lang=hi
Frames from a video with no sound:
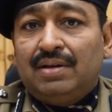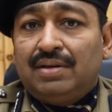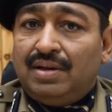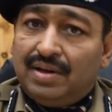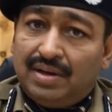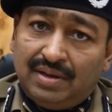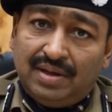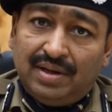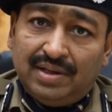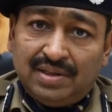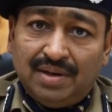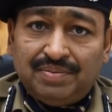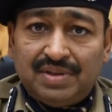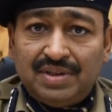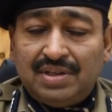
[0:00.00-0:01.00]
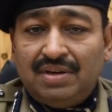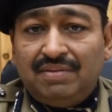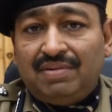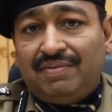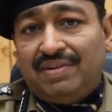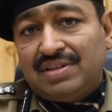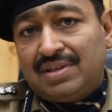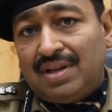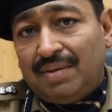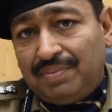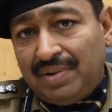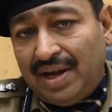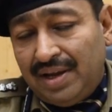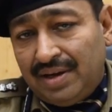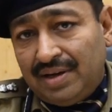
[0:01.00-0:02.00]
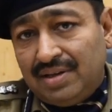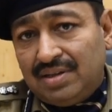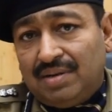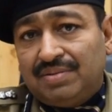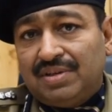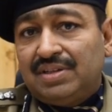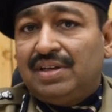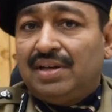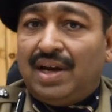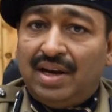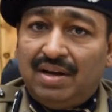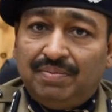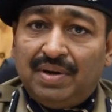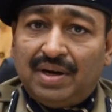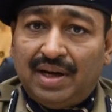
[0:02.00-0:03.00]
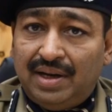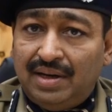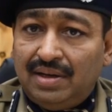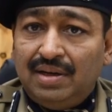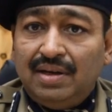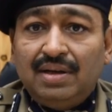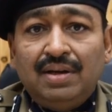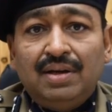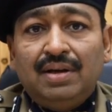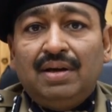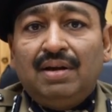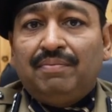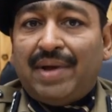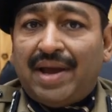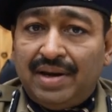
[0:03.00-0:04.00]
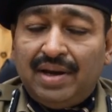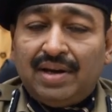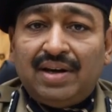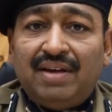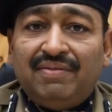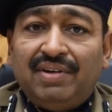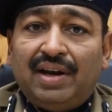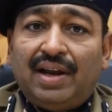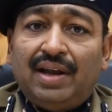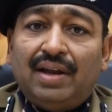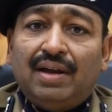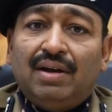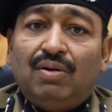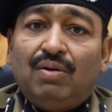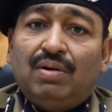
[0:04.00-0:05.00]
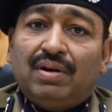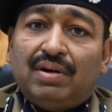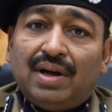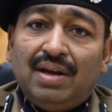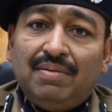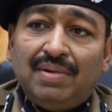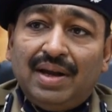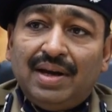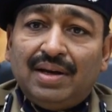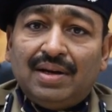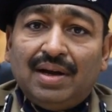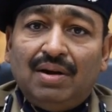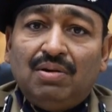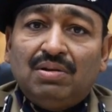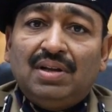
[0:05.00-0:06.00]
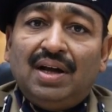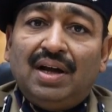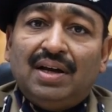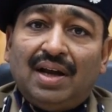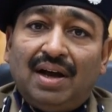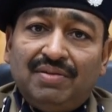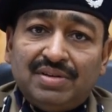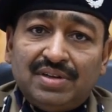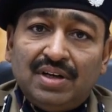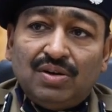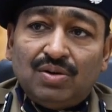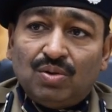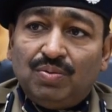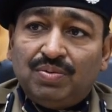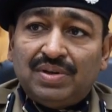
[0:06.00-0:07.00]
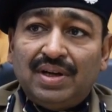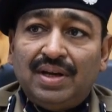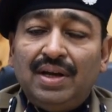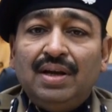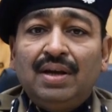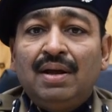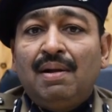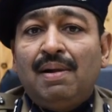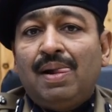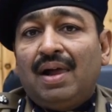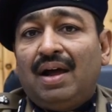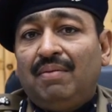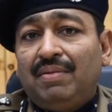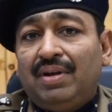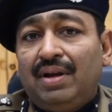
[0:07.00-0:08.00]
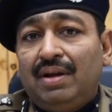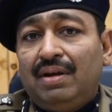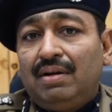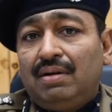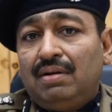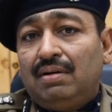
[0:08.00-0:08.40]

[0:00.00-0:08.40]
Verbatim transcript: धीरे धीरे सब चीज़ें व्यवस्था पे आएंगी सब चीज़ें लाइन पर आएंगी पैनिक न फैलाएं और कई बार क्या होता है अनावश्यक रूप से हमें